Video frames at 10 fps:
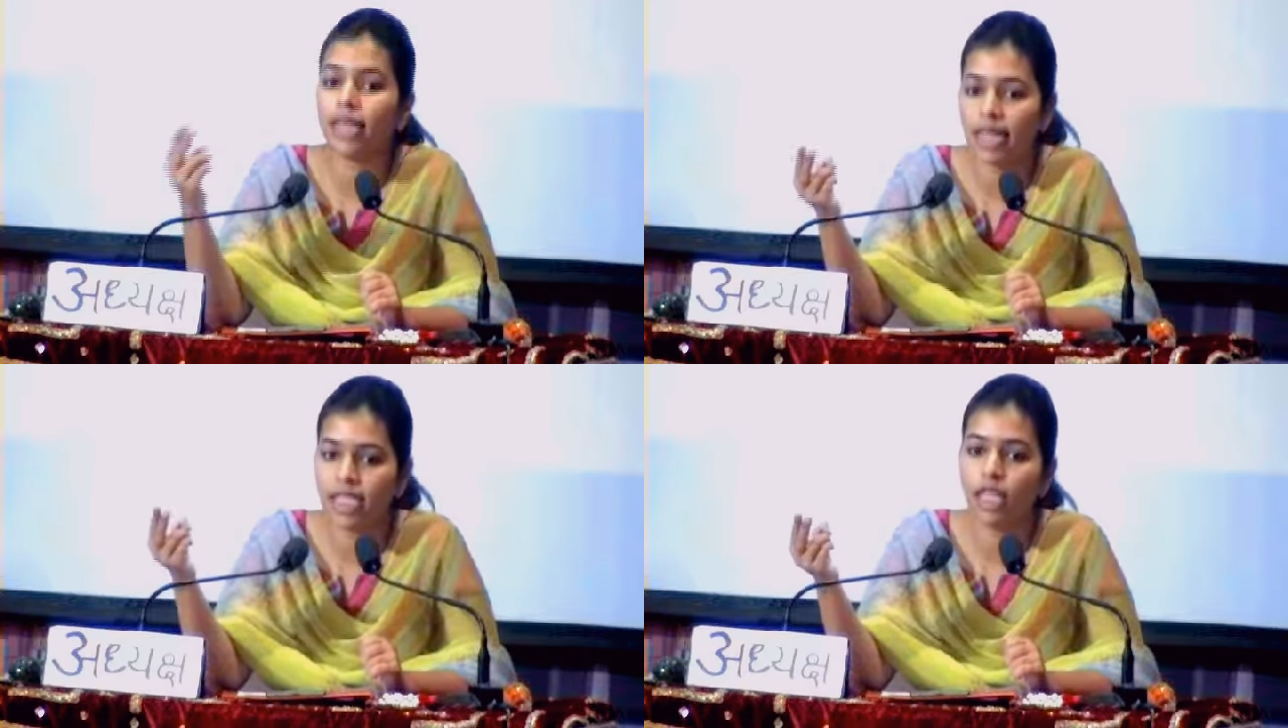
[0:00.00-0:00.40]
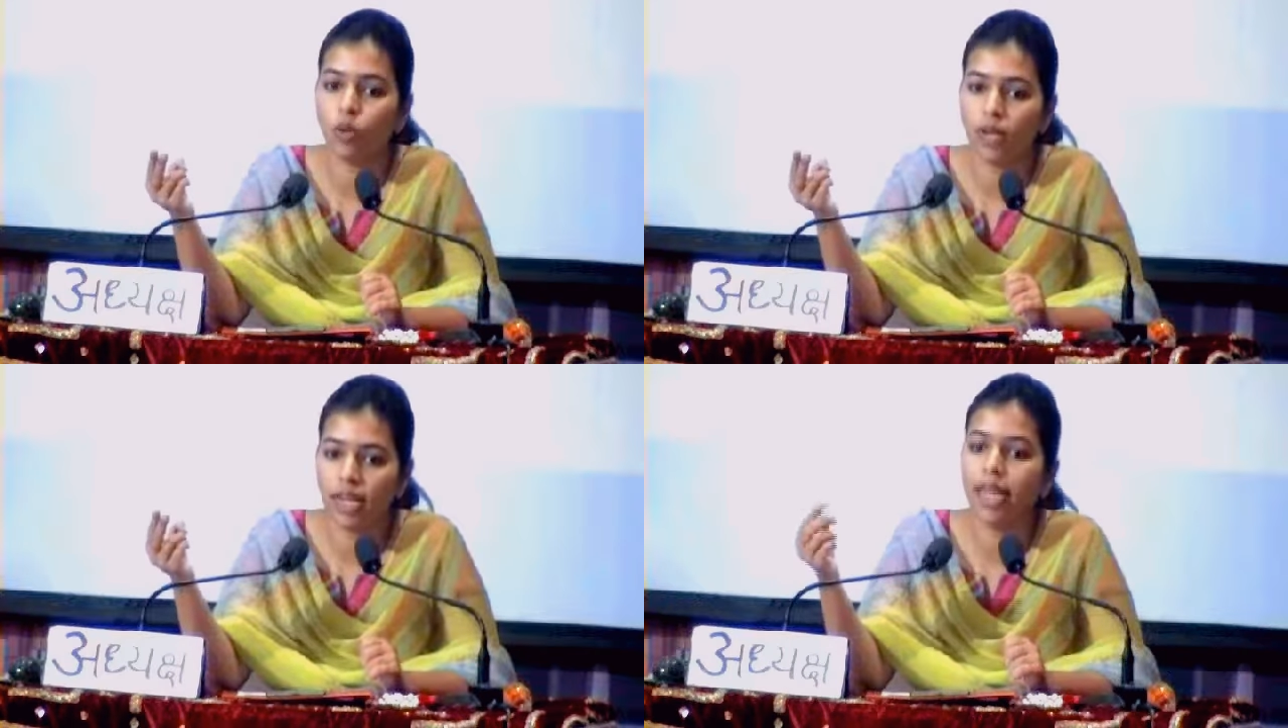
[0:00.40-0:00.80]
कैसे हो
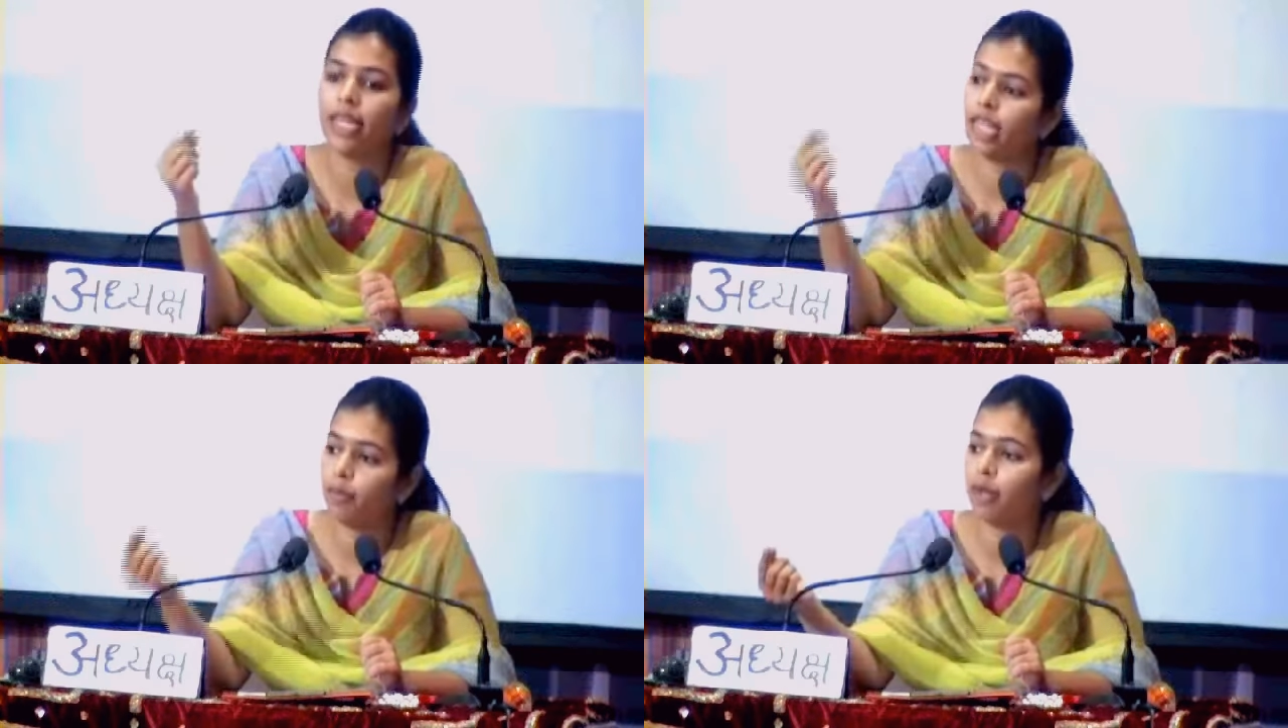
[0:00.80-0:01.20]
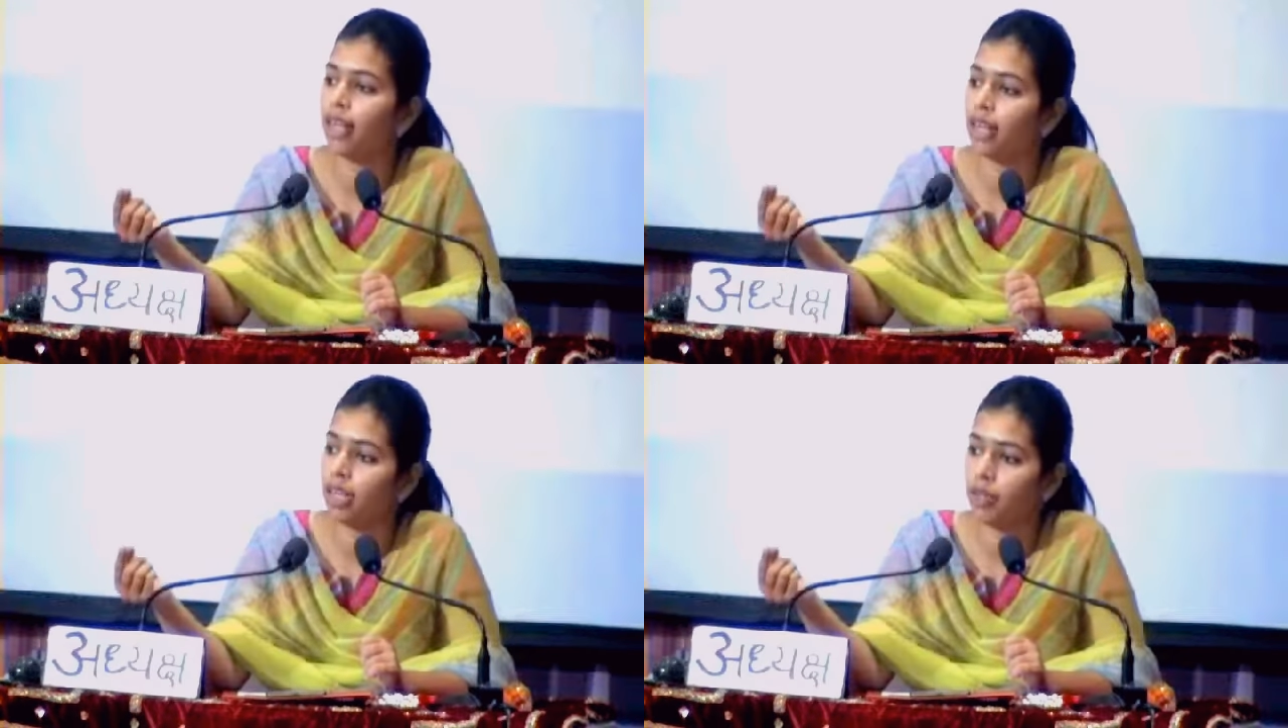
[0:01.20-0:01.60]
रहे हैं ये
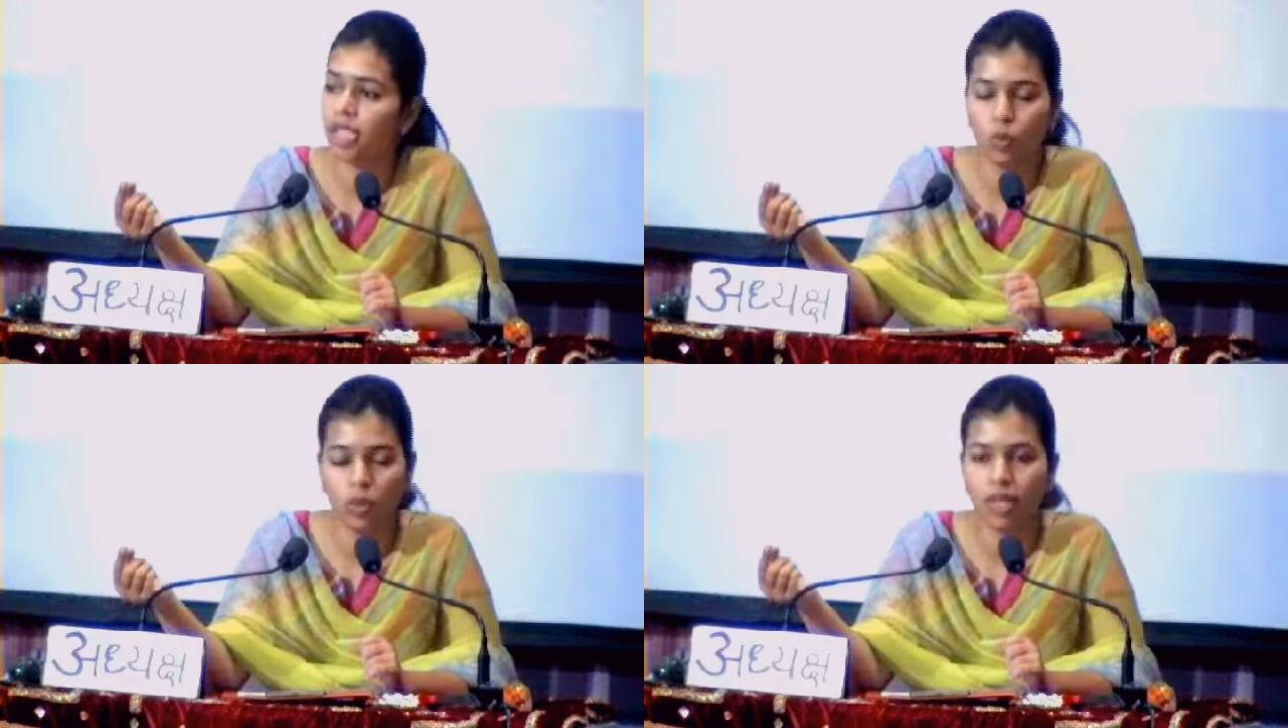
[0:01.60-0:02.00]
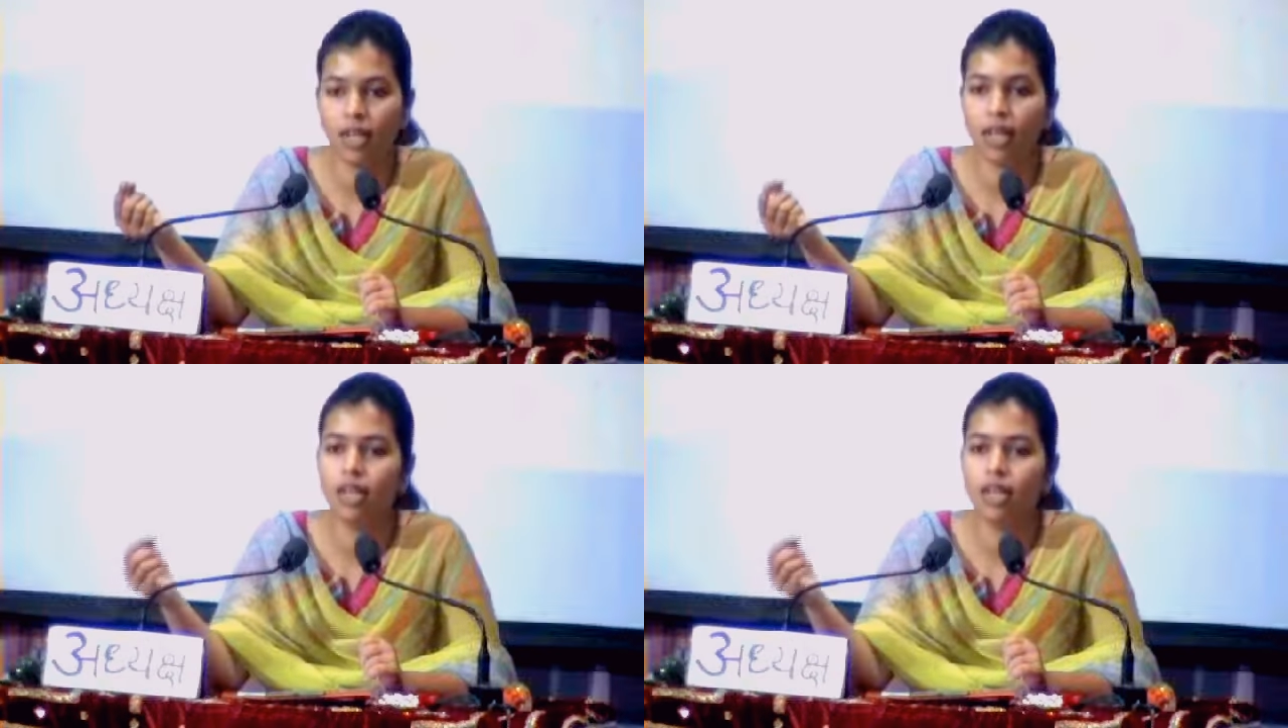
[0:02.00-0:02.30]
बताना भी ज़रूरी था